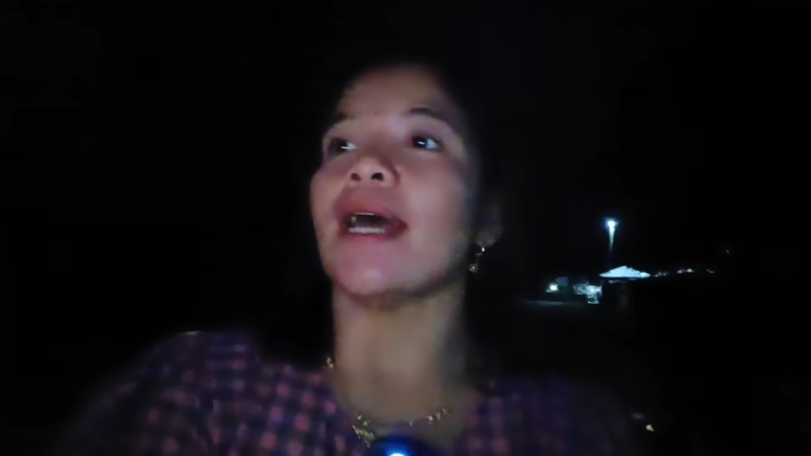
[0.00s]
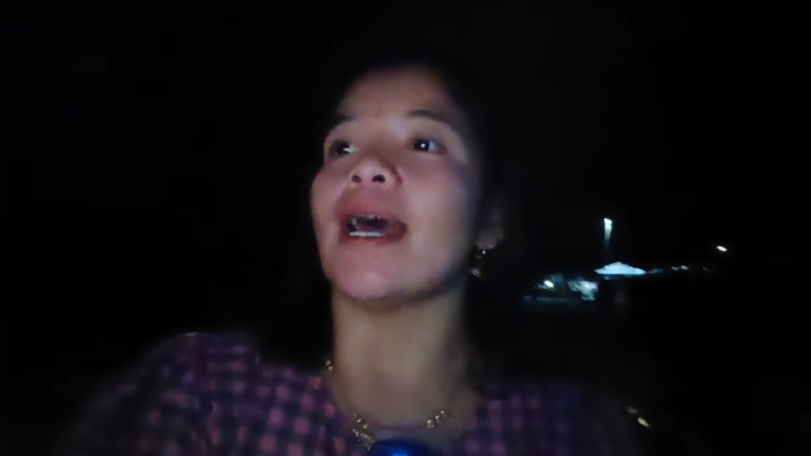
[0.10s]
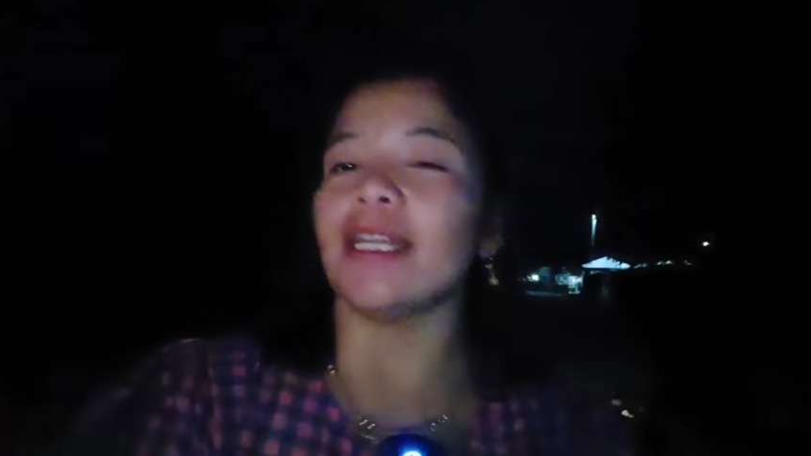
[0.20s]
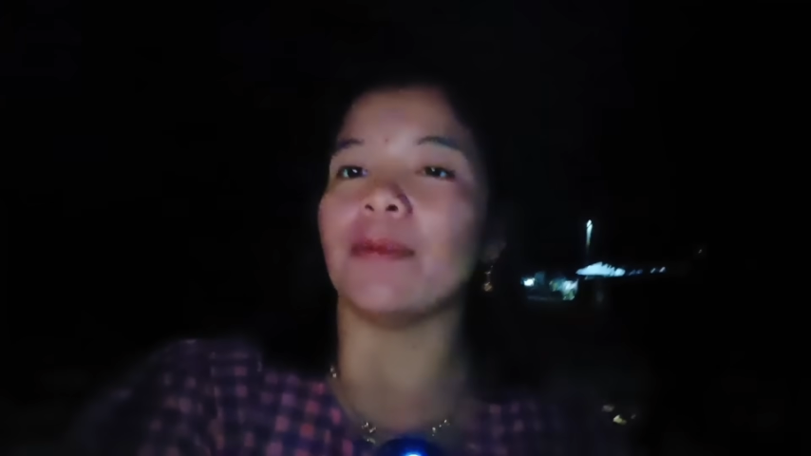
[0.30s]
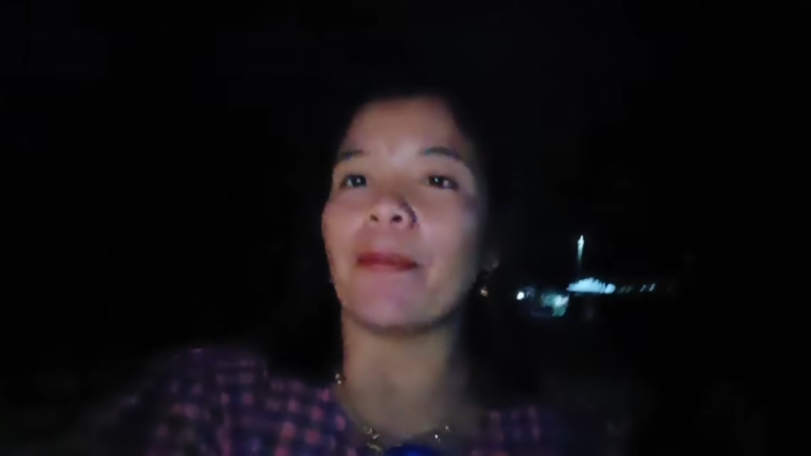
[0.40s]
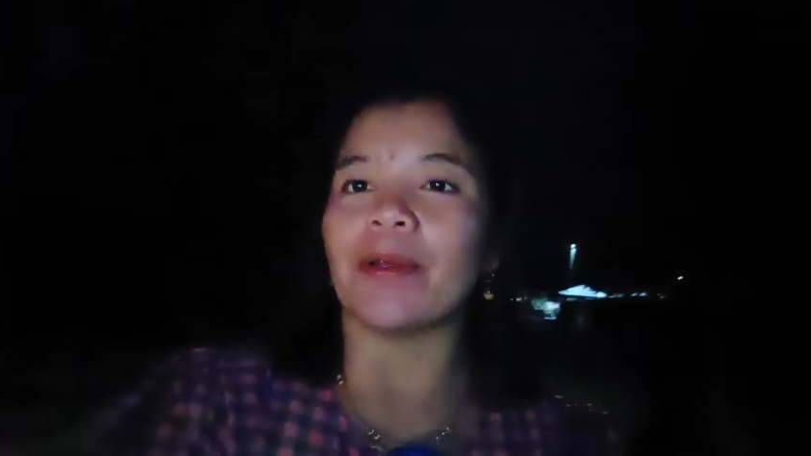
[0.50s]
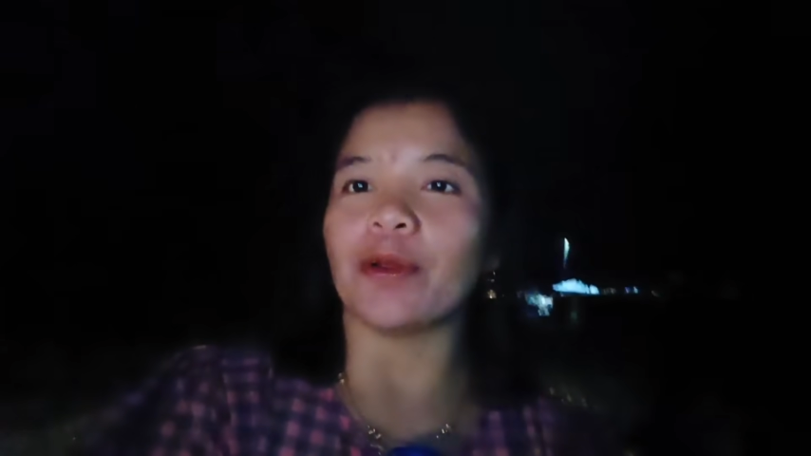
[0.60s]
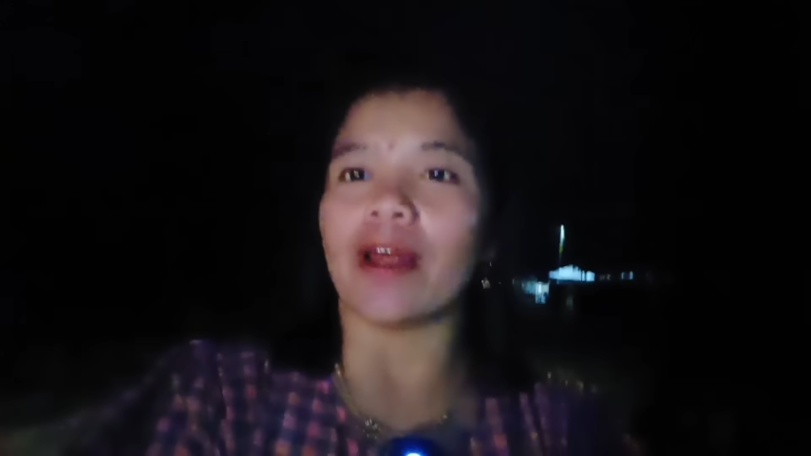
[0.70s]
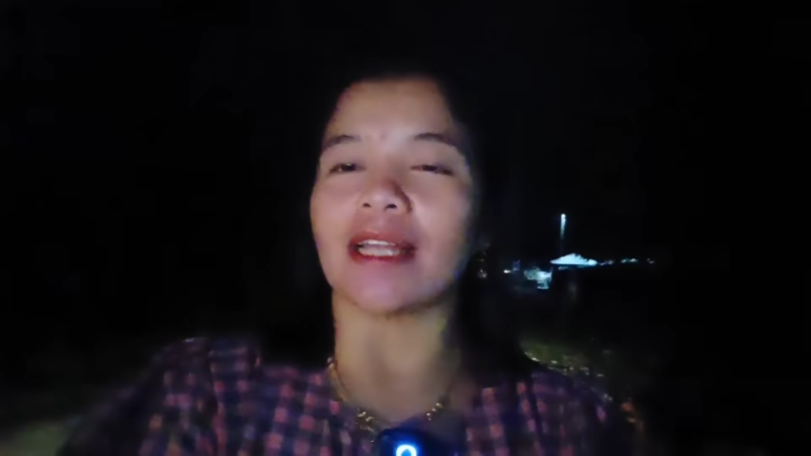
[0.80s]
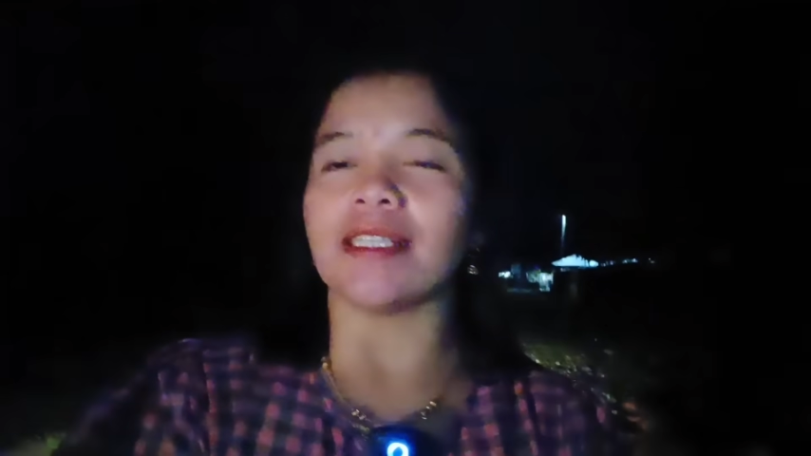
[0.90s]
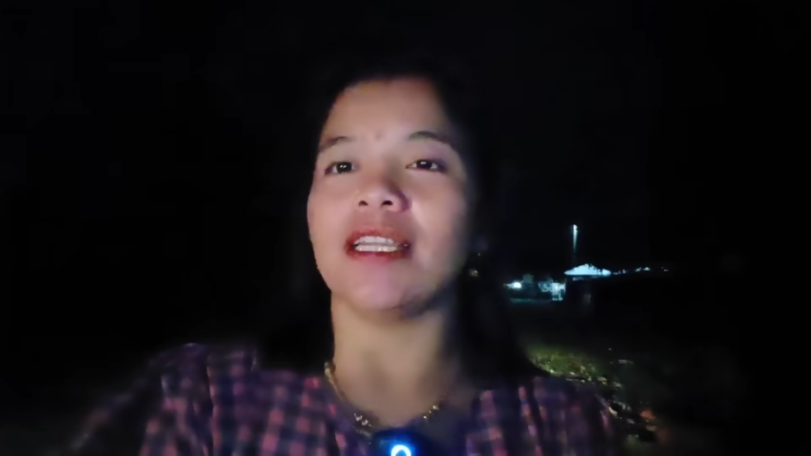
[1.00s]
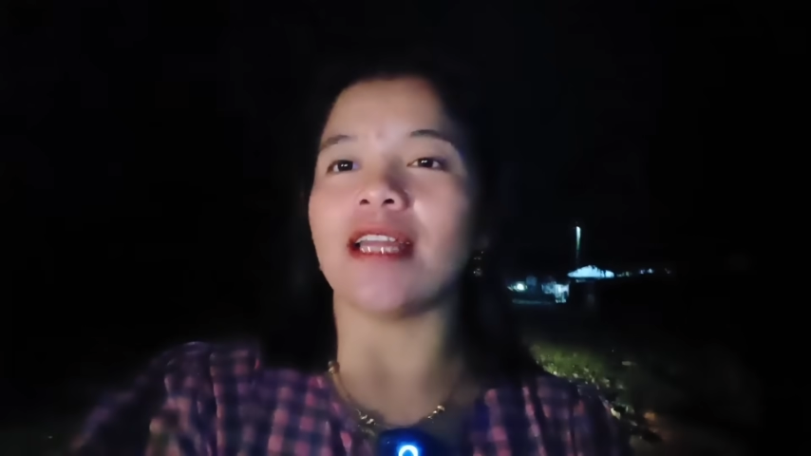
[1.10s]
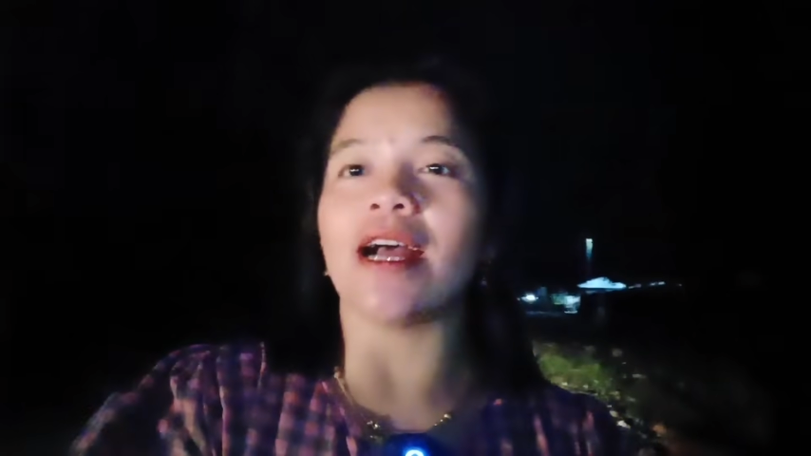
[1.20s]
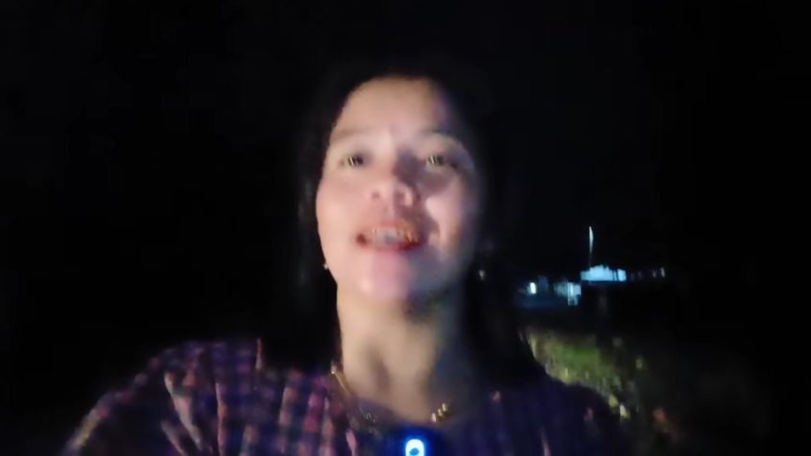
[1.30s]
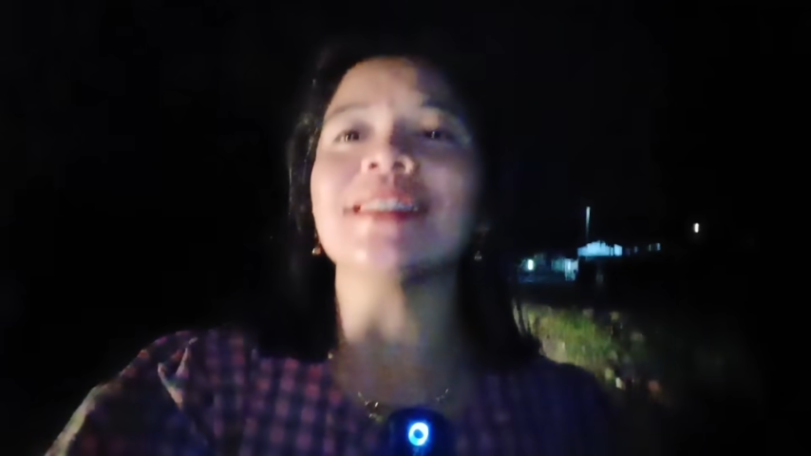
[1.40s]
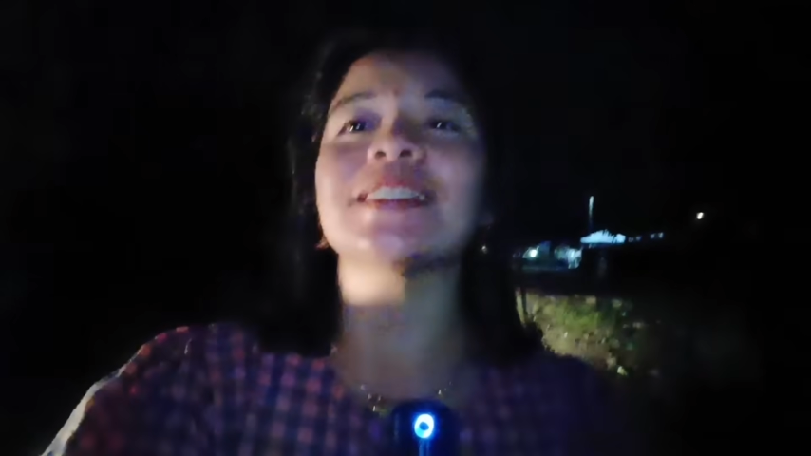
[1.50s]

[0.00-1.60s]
nanti Bapak Tular Nina,